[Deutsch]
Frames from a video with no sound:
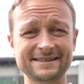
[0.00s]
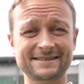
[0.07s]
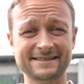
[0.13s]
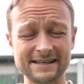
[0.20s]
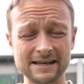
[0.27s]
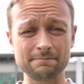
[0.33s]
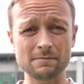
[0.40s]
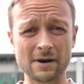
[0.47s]
seit
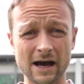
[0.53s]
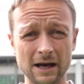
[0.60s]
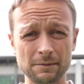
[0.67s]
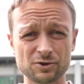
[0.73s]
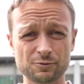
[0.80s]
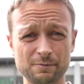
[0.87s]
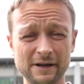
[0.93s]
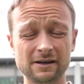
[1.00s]
sieben
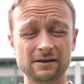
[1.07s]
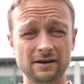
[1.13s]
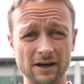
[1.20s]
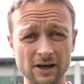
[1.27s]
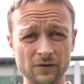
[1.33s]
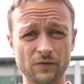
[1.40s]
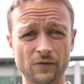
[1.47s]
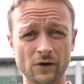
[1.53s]
Heimspielen
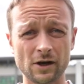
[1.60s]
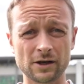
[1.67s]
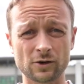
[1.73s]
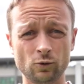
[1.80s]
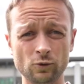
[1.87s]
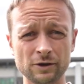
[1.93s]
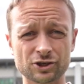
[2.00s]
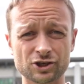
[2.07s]
in
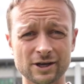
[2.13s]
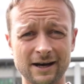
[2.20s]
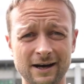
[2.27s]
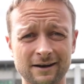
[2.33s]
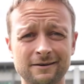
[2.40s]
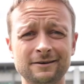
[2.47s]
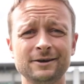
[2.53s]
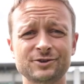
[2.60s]
Folge
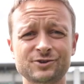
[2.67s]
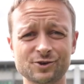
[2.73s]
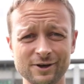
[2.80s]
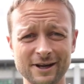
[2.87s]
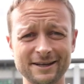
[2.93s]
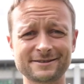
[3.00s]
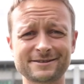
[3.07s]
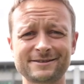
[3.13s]
ungeschlagen.
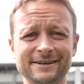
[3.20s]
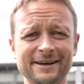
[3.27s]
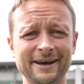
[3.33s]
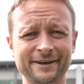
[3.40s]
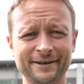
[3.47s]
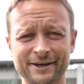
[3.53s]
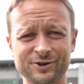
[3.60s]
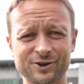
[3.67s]
Zuletzt, ihr
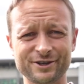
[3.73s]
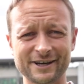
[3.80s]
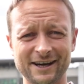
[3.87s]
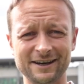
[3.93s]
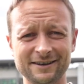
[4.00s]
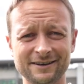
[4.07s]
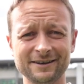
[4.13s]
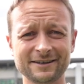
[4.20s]
erinnert euch
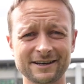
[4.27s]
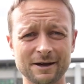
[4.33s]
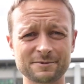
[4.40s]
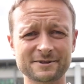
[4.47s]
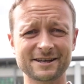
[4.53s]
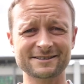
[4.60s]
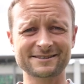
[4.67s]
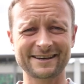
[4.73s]
alle, gab
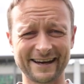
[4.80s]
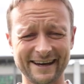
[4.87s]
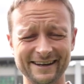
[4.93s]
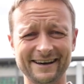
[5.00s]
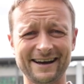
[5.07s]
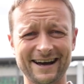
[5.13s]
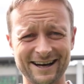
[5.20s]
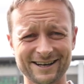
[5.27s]
es das
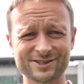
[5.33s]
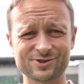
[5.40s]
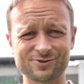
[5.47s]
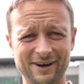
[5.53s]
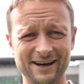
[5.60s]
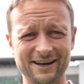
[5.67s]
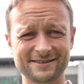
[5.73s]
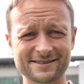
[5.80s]
geile
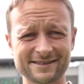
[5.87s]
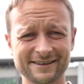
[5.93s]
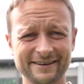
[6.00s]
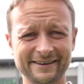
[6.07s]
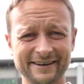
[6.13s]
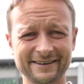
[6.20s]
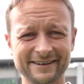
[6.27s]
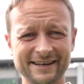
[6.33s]
8:1
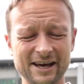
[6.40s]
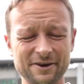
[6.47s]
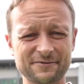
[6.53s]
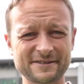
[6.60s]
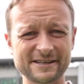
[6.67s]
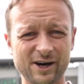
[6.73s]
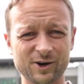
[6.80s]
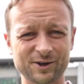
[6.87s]
gegen den FC